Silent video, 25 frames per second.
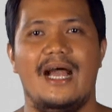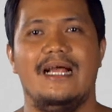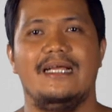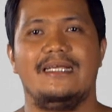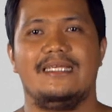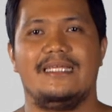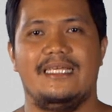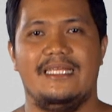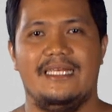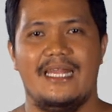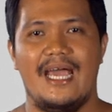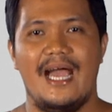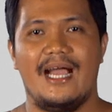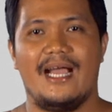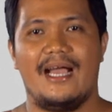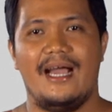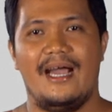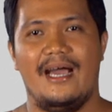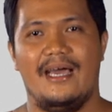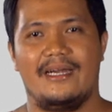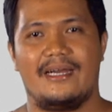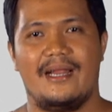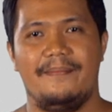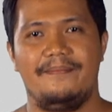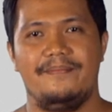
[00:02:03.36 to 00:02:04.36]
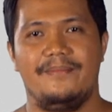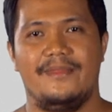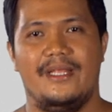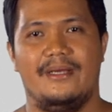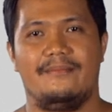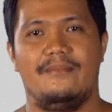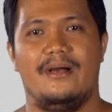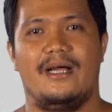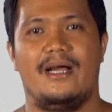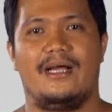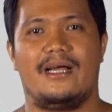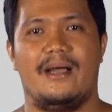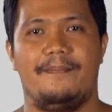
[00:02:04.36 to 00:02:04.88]
ang kinakaharap
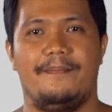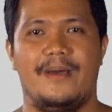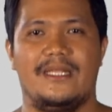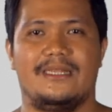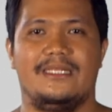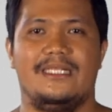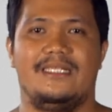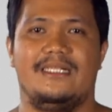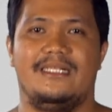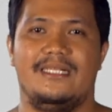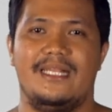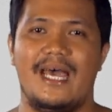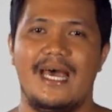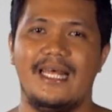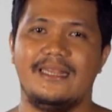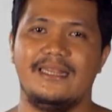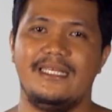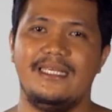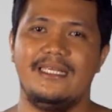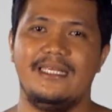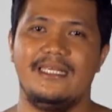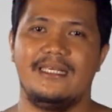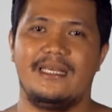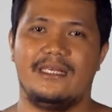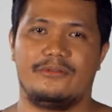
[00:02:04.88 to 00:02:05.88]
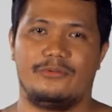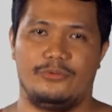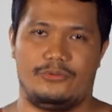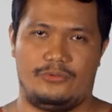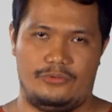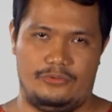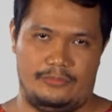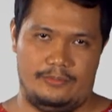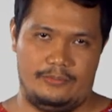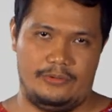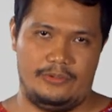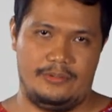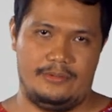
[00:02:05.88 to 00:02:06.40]
ng mga kapatid nating
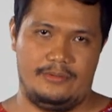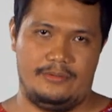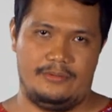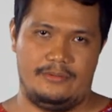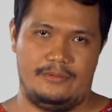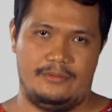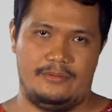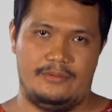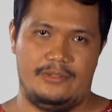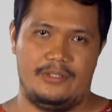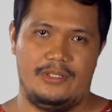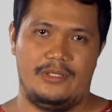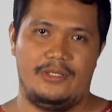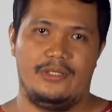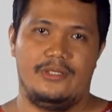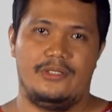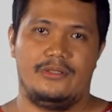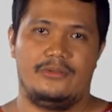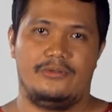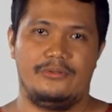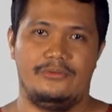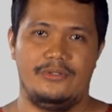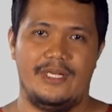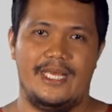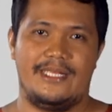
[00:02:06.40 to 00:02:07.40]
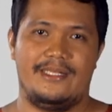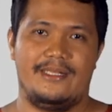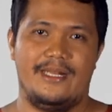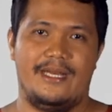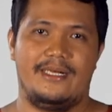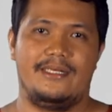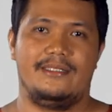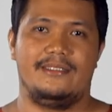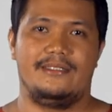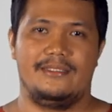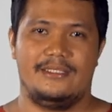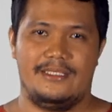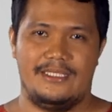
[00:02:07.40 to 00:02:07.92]
katutubo, tulad
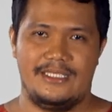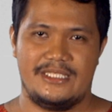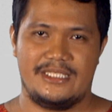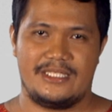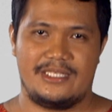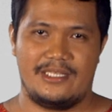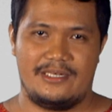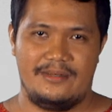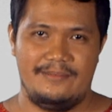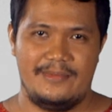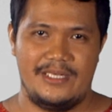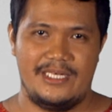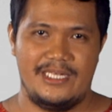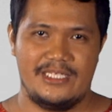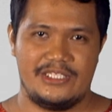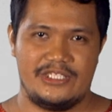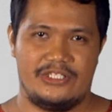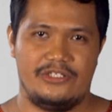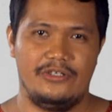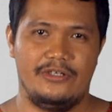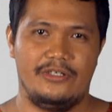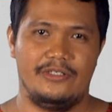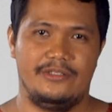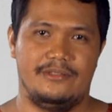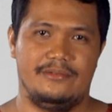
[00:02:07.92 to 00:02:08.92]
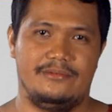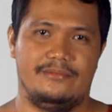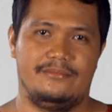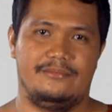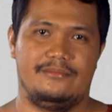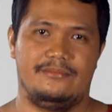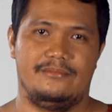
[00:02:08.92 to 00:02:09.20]
ng diskriminasyon,